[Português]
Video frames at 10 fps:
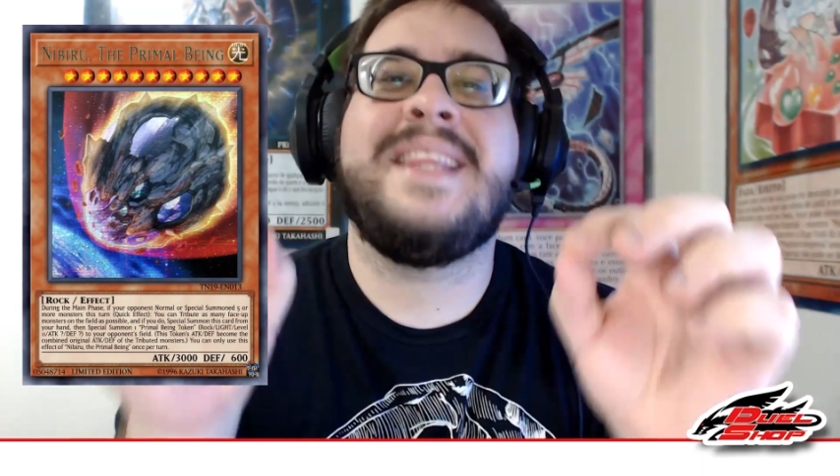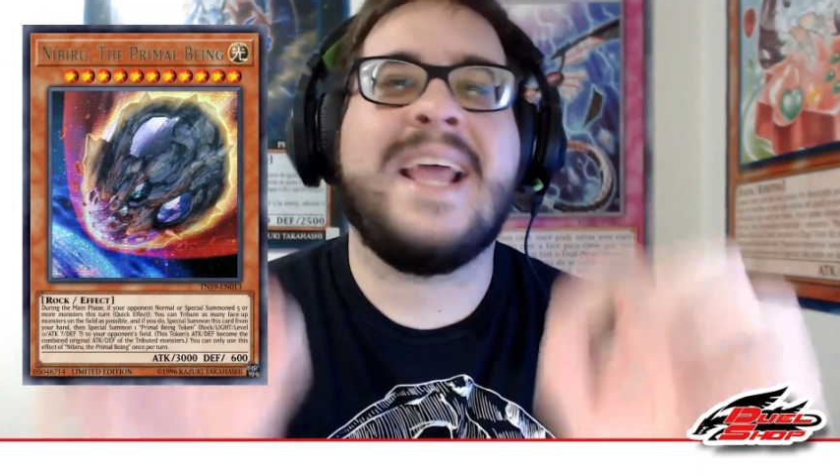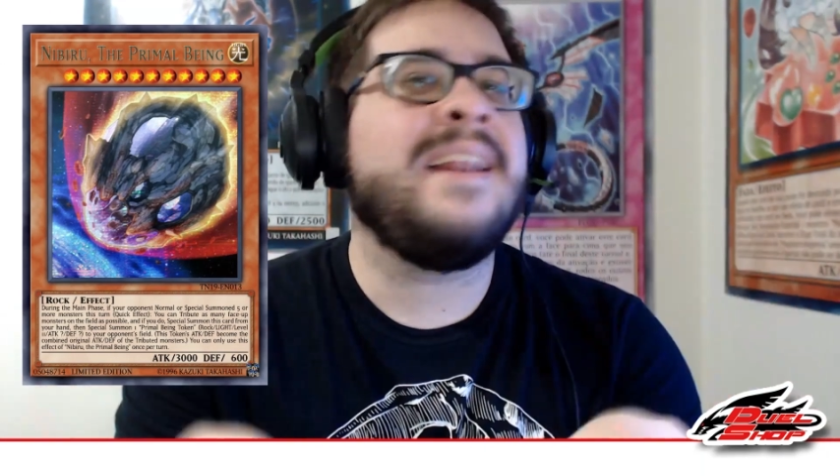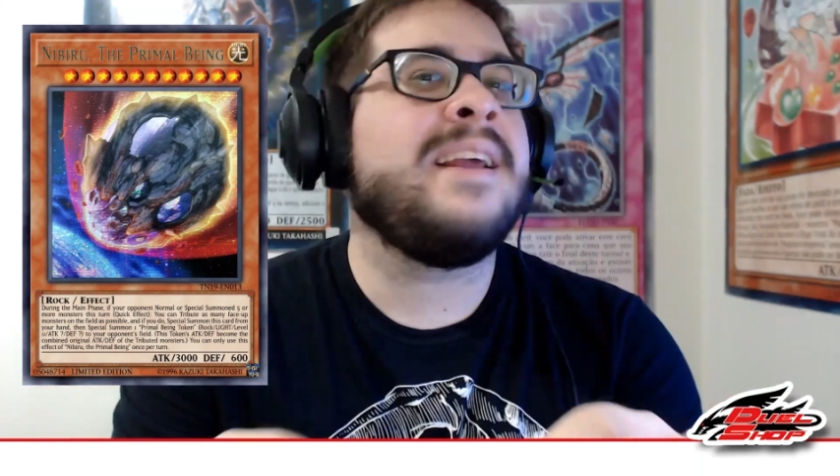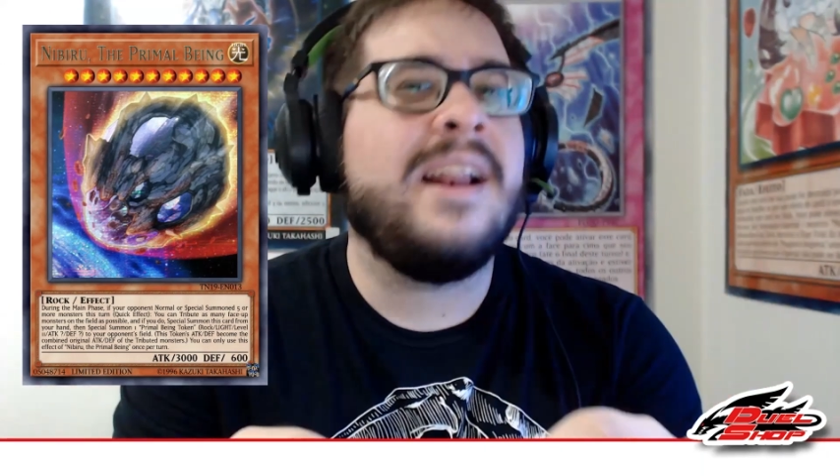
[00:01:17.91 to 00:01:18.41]

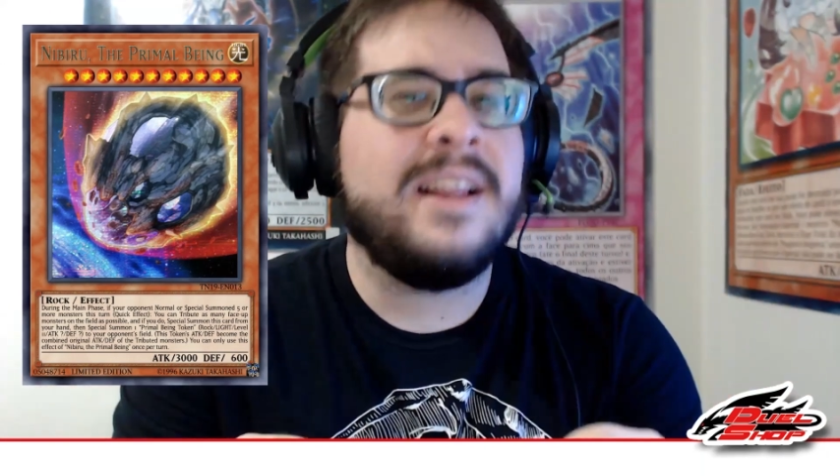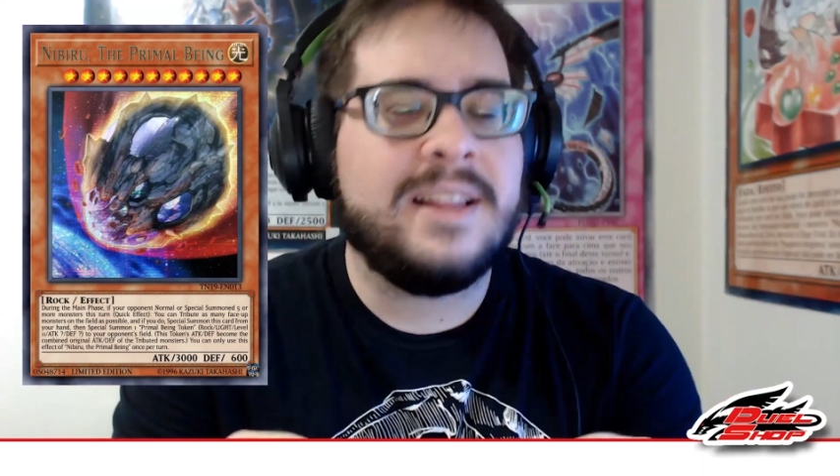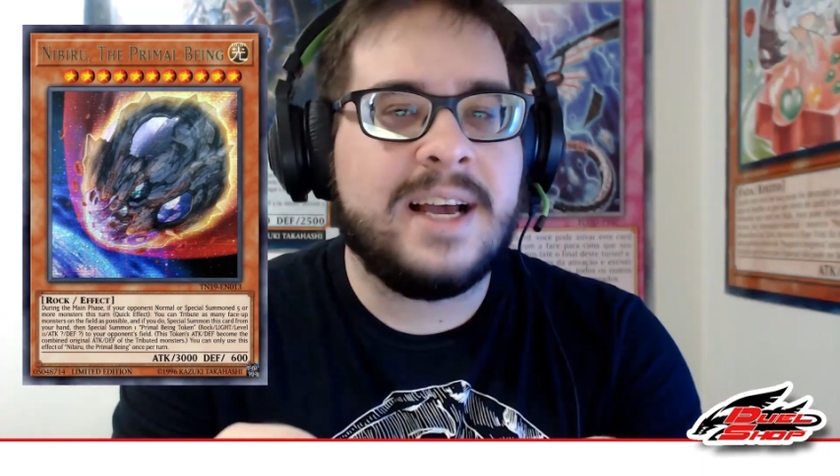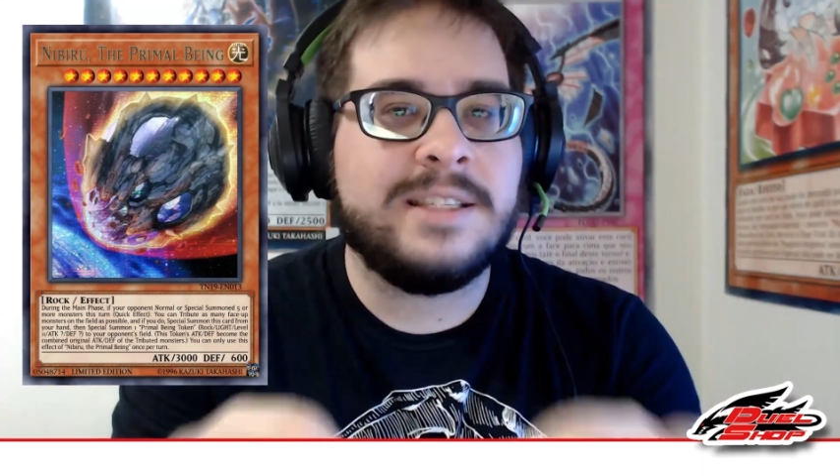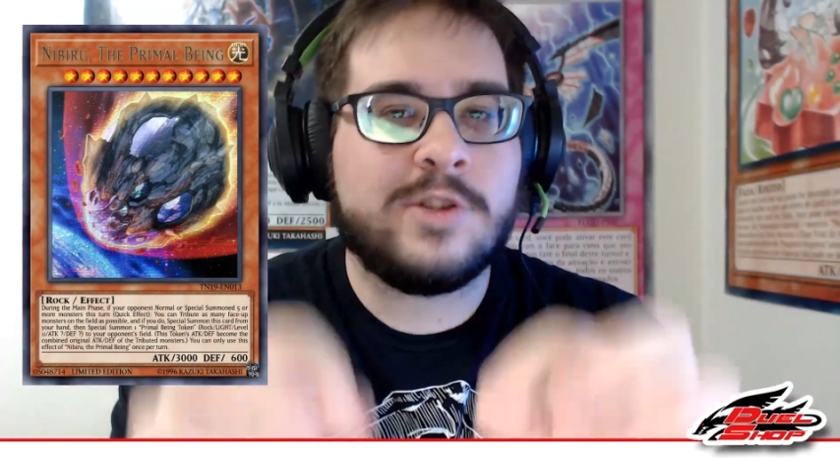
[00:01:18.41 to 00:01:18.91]

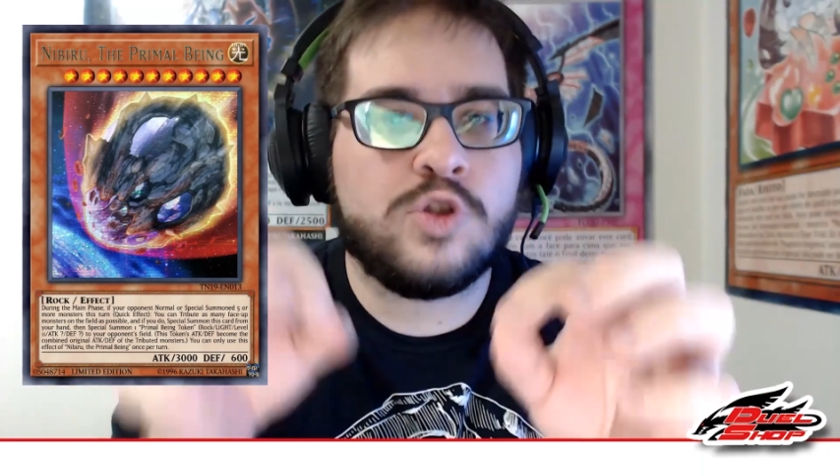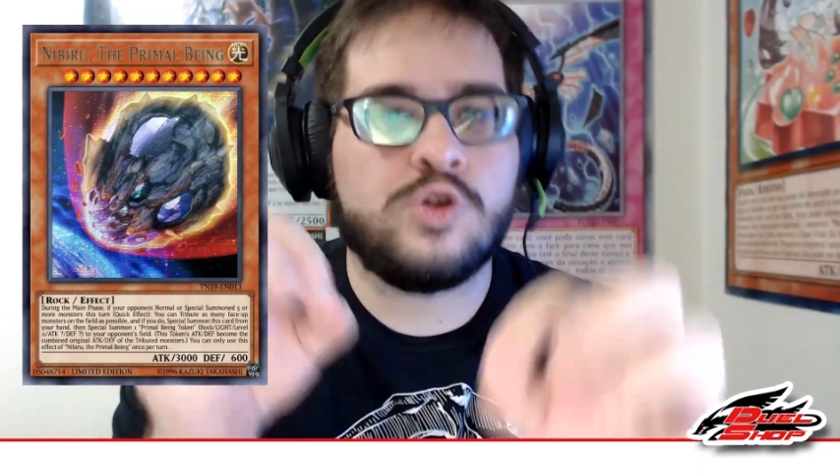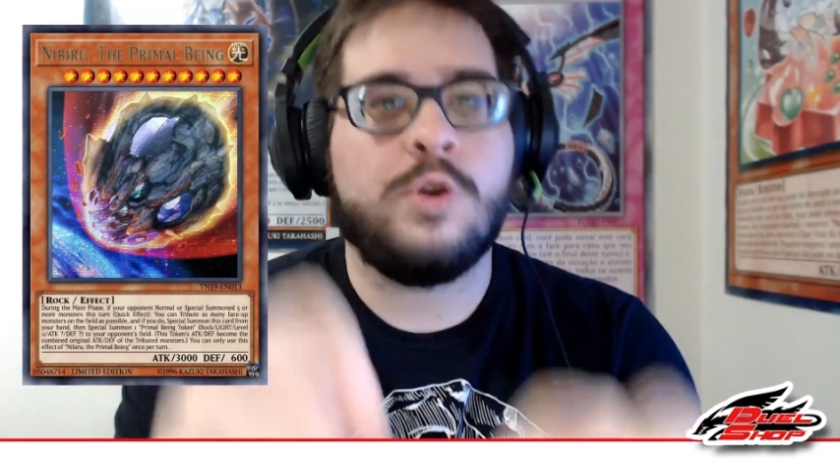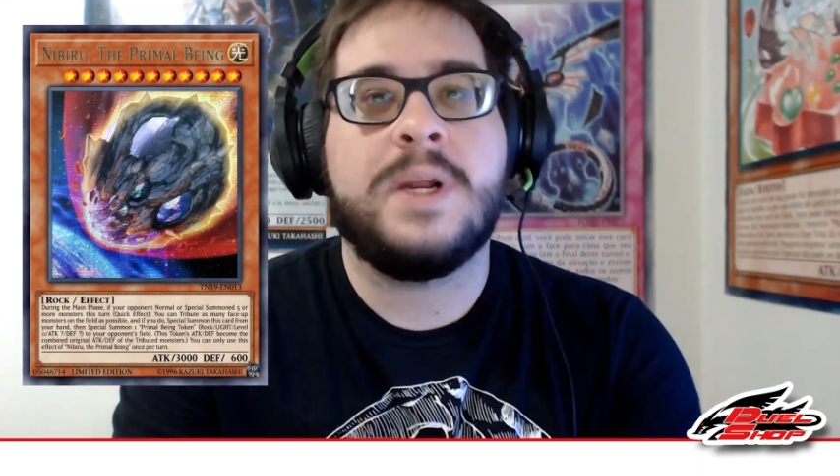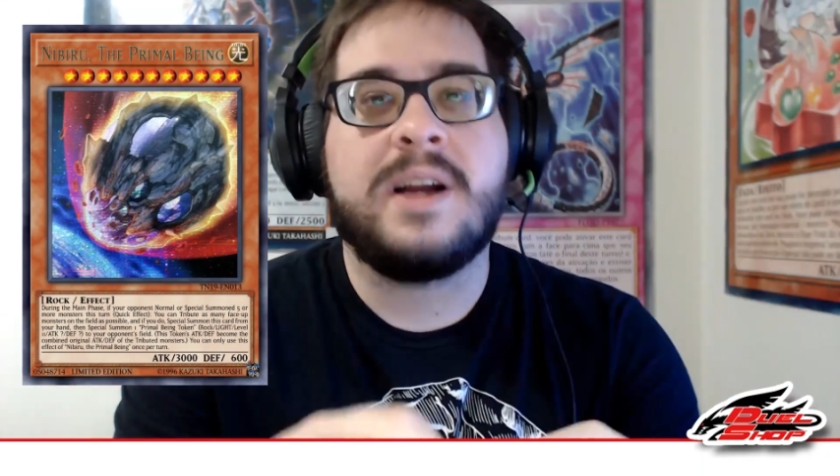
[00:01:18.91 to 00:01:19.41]
tecnicalidades
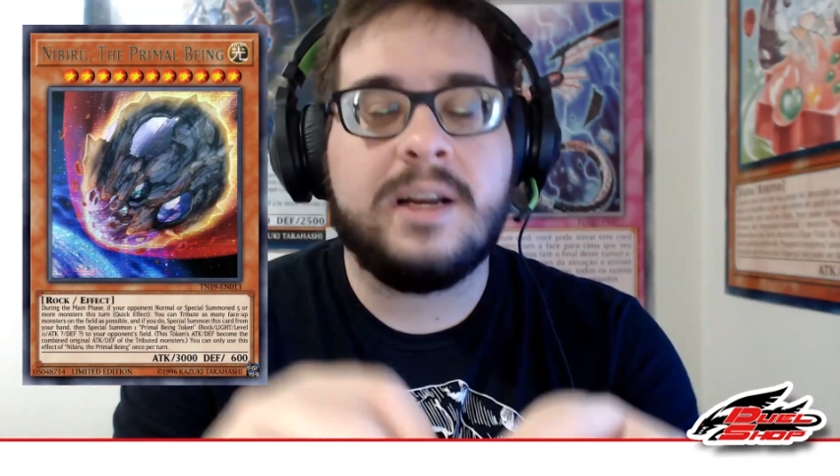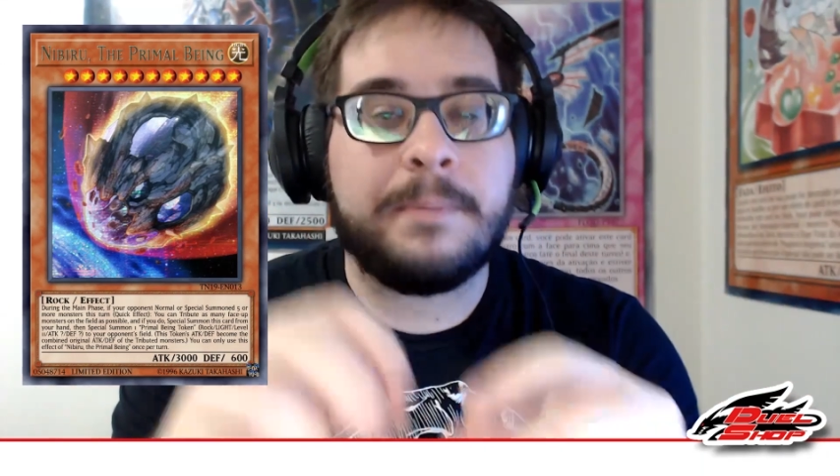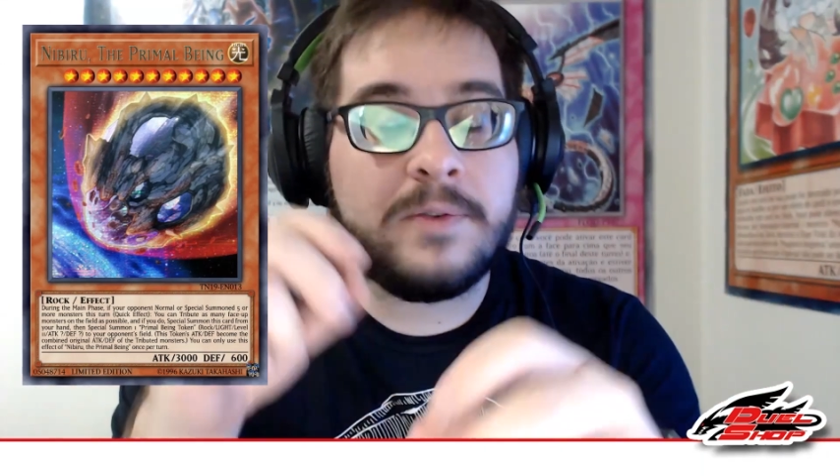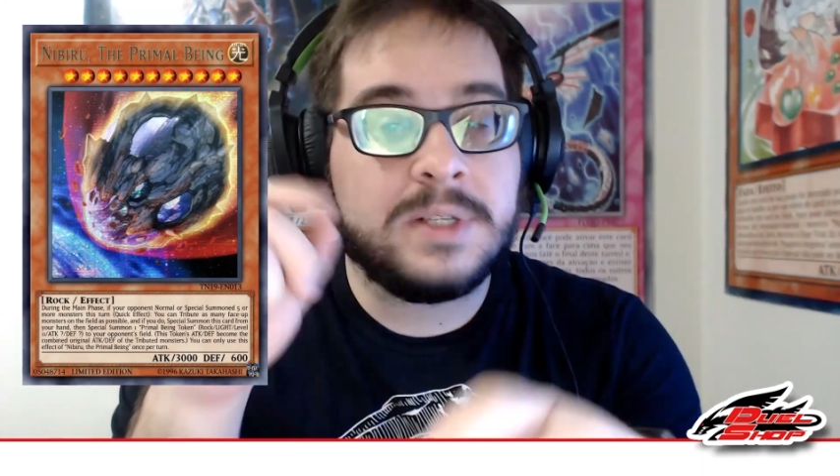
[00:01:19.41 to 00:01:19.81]
sobre a carta para